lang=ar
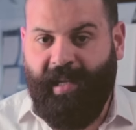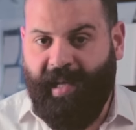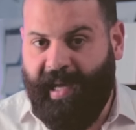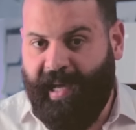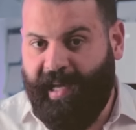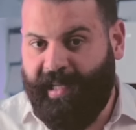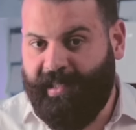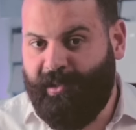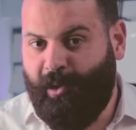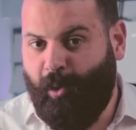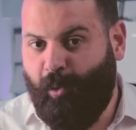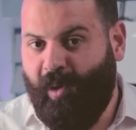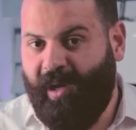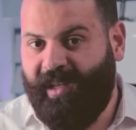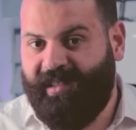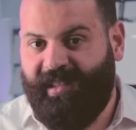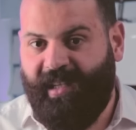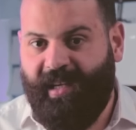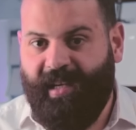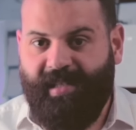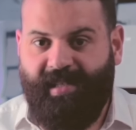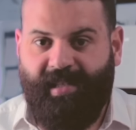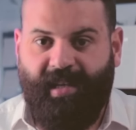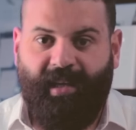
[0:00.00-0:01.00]
لغاية
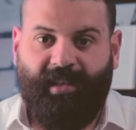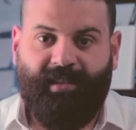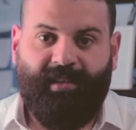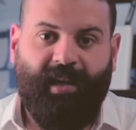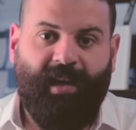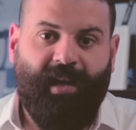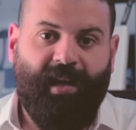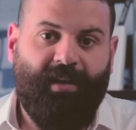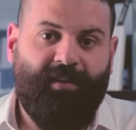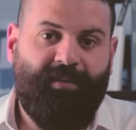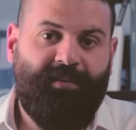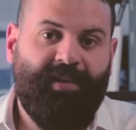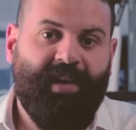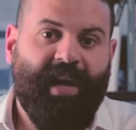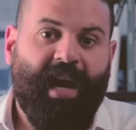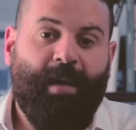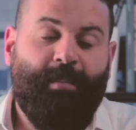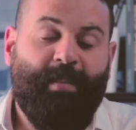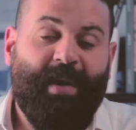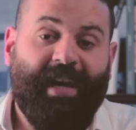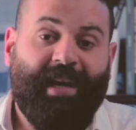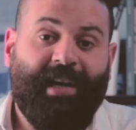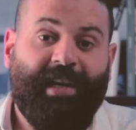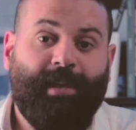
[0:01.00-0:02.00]
دلوقتي يا سادة في
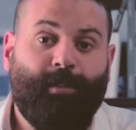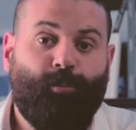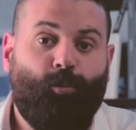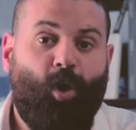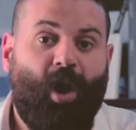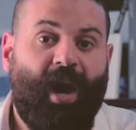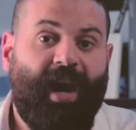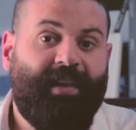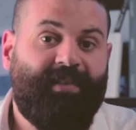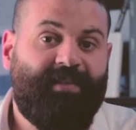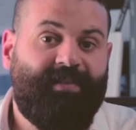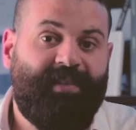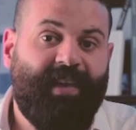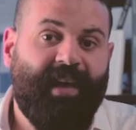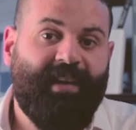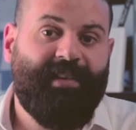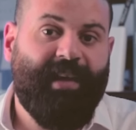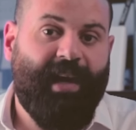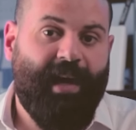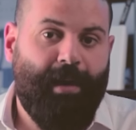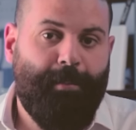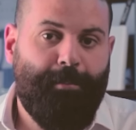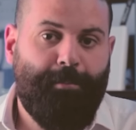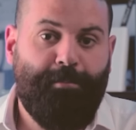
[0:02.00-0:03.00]
أماكن
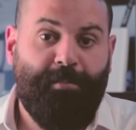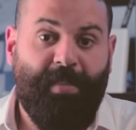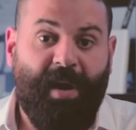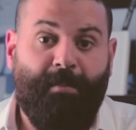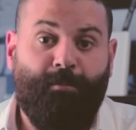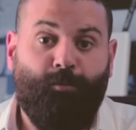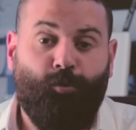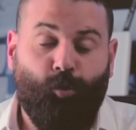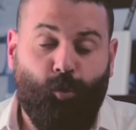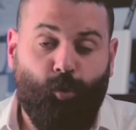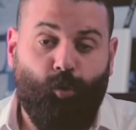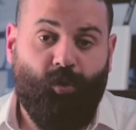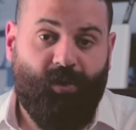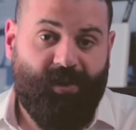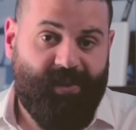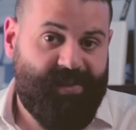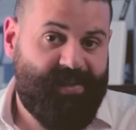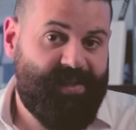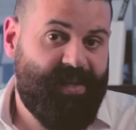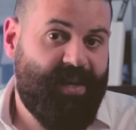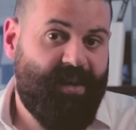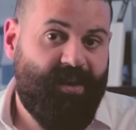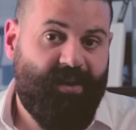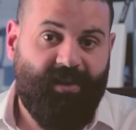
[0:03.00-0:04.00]
محددة ممنوع
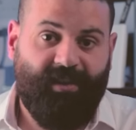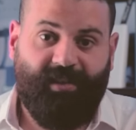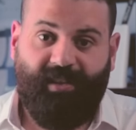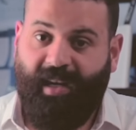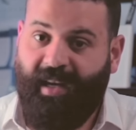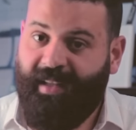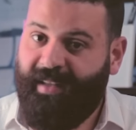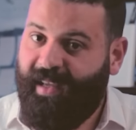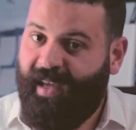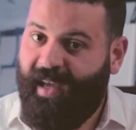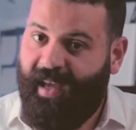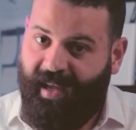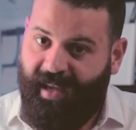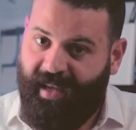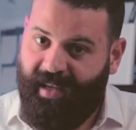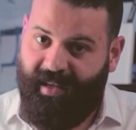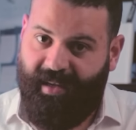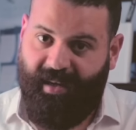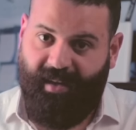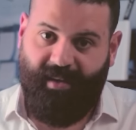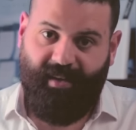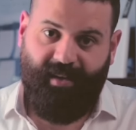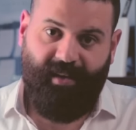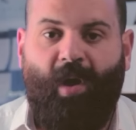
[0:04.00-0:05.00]
زيارتها
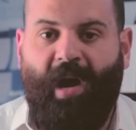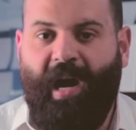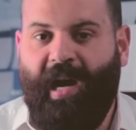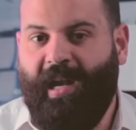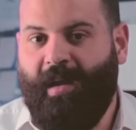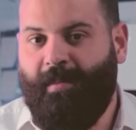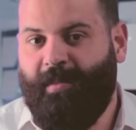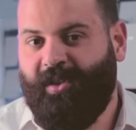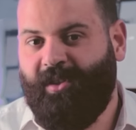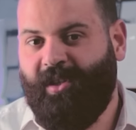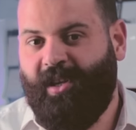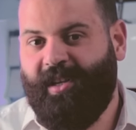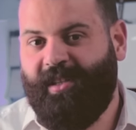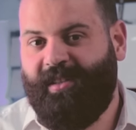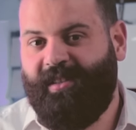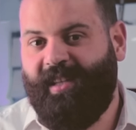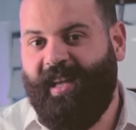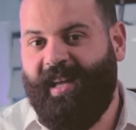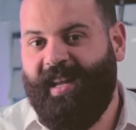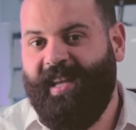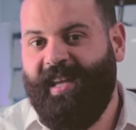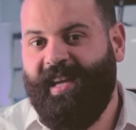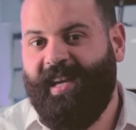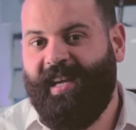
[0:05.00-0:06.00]
نهائيا وعلى مدار
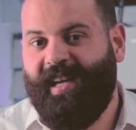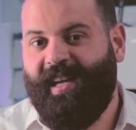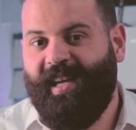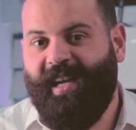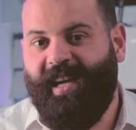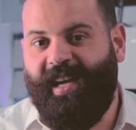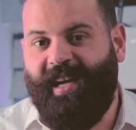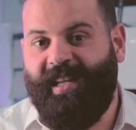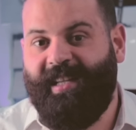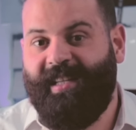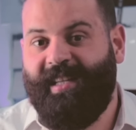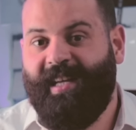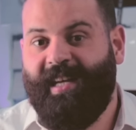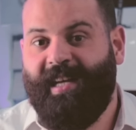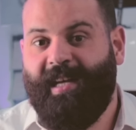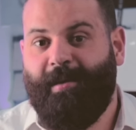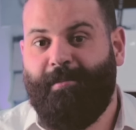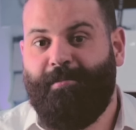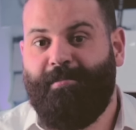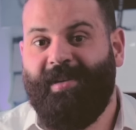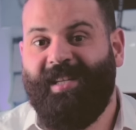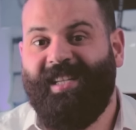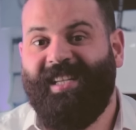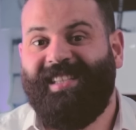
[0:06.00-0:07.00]
التاريخ
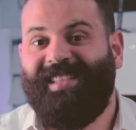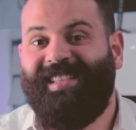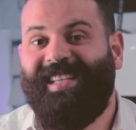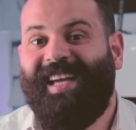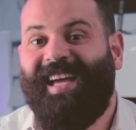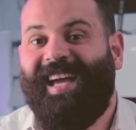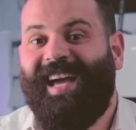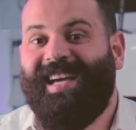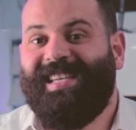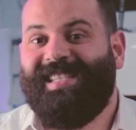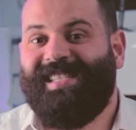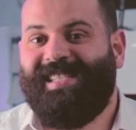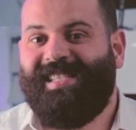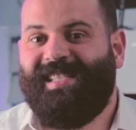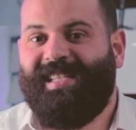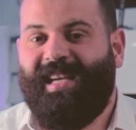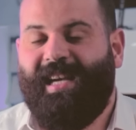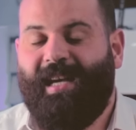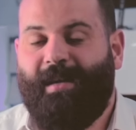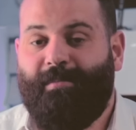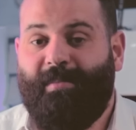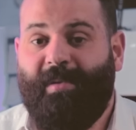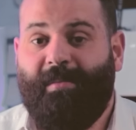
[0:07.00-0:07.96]
احنا بنتغذى